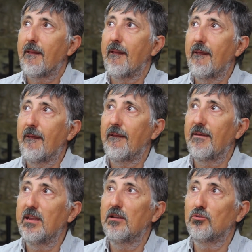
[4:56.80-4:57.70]

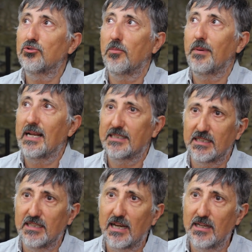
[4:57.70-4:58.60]
eh, incluso para
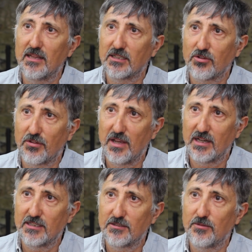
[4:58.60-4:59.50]
asesinar líderes
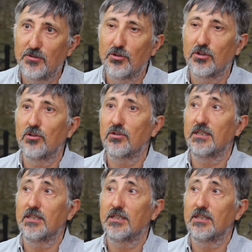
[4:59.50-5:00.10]
sociales, yo creo